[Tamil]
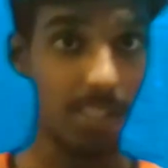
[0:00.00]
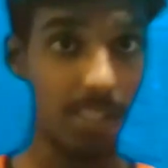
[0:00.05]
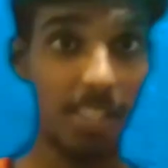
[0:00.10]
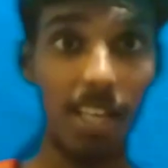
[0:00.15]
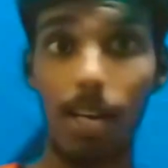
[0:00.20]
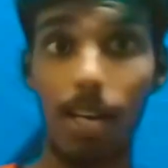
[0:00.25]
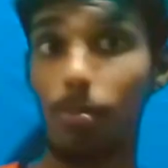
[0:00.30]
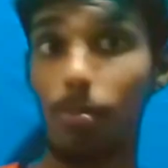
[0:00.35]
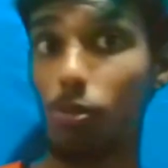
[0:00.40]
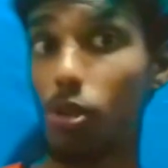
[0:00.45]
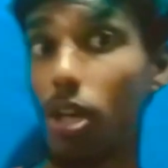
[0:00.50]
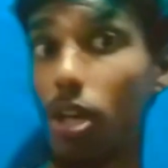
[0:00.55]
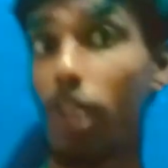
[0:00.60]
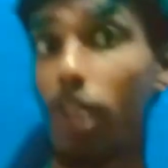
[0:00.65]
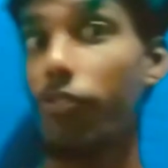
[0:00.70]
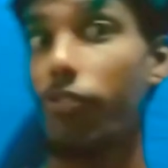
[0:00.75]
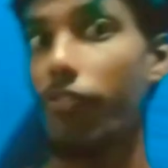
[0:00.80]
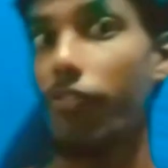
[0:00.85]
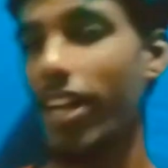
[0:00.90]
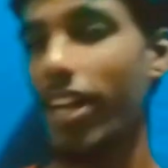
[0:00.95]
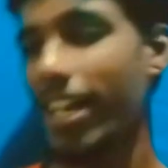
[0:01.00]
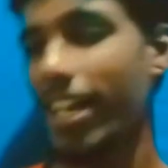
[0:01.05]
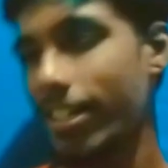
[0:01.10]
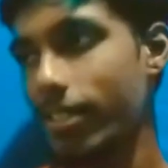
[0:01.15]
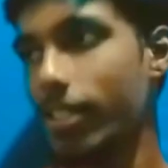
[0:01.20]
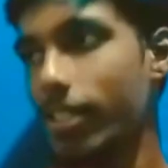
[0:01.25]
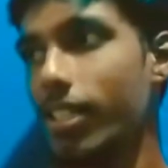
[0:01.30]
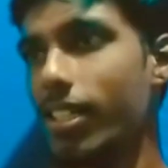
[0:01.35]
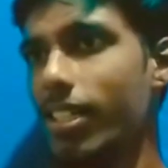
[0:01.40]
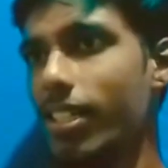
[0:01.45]
இதான் மூணாவது ஃபேக்ட்
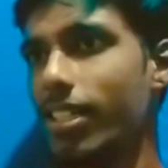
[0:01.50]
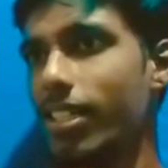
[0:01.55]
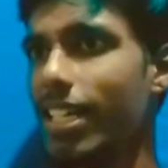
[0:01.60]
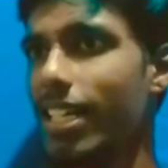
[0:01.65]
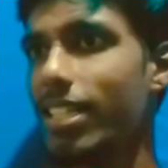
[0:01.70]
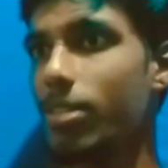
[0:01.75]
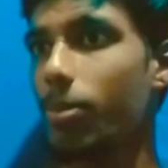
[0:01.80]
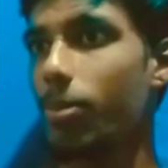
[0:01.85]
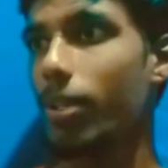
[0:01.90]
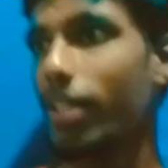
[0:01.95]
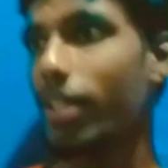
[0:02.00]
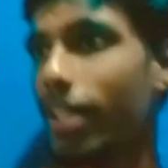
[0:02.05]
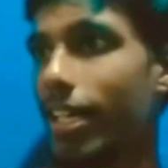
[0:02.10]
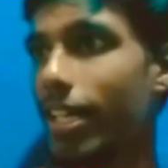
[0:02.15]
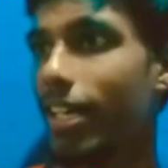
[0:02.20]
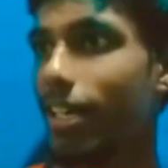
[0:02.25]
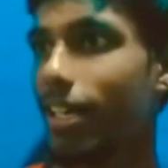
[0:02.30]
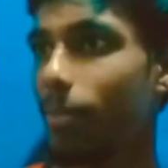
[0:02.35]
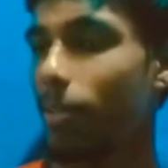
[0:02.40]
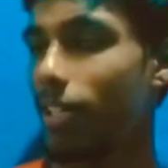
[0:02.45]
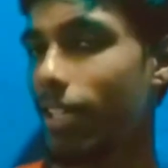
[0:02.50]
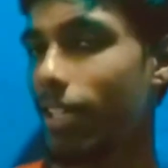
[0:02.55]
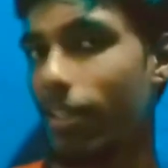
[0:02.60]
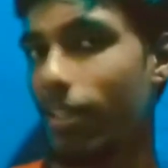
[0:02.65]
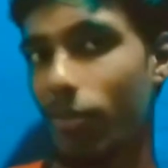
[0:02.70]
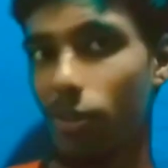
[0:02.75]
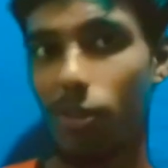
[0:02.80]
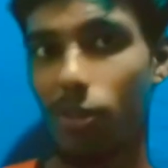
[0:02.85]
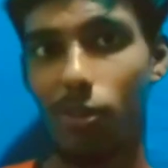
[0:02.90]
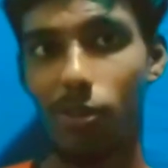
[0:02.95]
நினச்சி பாருங்களேன் நம்ம
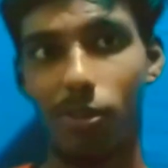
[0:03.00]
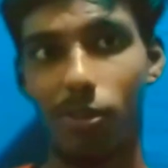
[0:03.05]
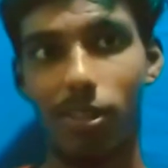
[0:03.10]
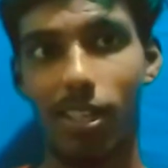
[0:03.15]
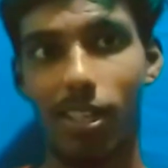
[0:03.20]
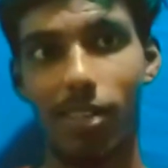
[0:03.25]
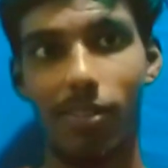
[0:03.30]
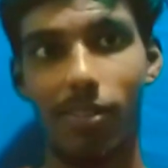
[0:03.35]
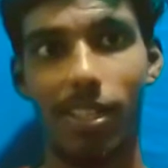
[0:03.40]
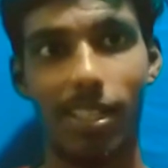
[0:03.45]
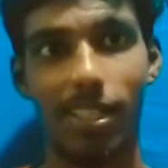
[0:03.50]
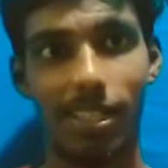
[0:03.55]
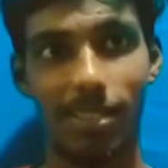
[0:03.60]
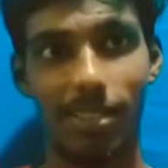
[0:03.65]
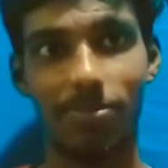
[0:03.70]
எவ்வளோ தடவை